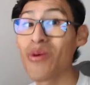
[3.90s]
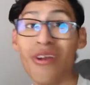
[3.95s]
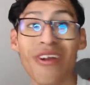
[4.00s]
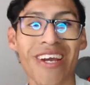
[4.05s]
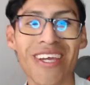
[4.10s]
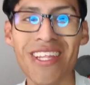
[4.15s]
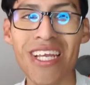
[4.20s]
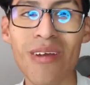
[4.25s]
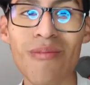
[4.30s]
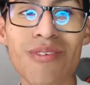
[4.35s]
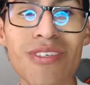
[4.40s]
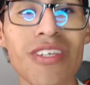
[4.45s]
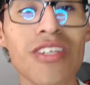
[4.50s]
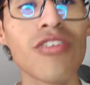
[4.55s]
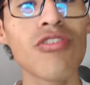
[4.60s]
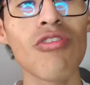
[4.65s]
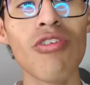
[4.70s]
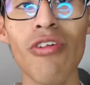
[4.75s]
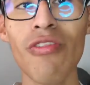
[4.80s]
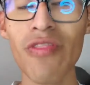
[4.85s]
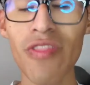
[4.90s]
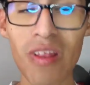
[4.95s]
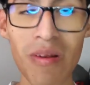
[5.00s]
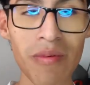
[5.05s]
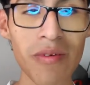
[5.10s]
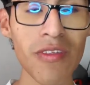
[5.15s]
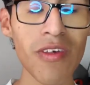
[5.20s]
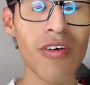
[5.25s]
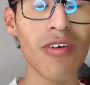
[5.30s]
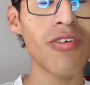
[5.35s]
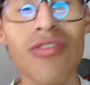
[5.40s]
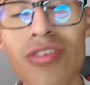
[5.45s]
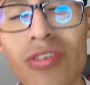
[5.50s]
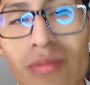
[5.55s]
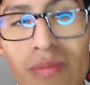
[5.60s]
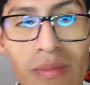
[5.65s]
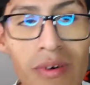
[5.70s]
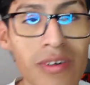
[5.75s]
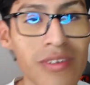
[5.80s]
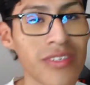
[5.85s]
Bueno gente, como dice el título del video, hoy
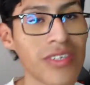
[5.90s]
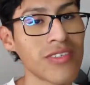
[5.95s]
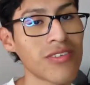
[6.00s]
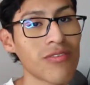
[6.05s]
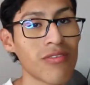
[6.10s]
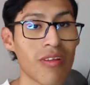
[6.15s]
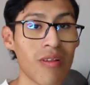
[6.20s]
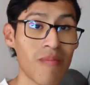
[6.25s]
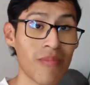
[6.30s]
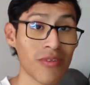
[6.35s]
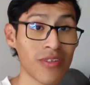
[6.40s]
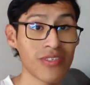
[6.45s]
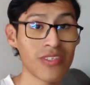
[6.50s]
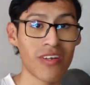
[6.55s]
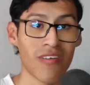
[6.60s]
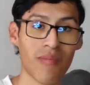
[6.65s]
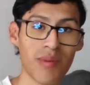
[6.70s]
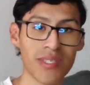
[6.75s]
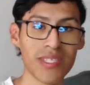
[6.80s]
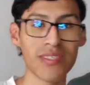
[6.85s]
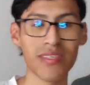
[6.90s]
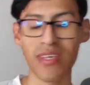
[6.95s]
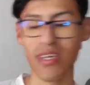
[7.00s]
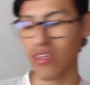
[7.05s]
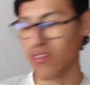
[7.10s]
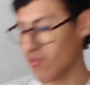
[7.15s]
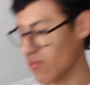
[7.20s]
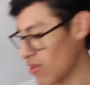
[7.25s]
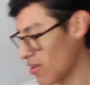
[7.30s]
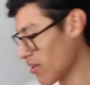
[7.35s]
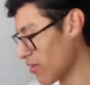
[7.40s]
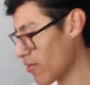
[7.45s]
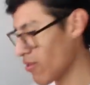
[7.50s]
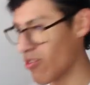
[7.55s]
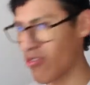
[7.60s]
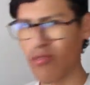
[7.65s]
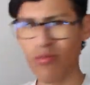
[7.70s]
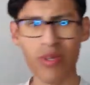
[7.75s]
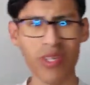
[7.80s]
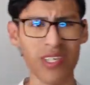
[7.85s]
vamos a estar haciendo preguntas y respuestas que esto ya creo
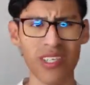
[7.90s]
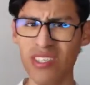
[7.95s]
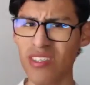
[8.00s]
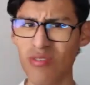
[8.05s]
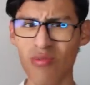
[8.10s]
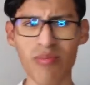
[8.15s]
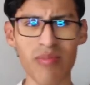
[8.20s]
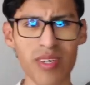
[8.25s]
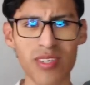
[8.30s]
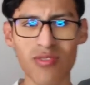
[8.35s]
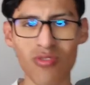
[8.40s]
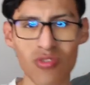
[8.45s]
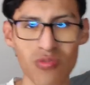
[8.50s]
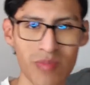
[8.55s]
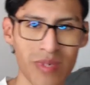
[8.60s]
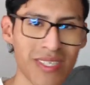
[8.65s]
que lo tuve hace un mes, dos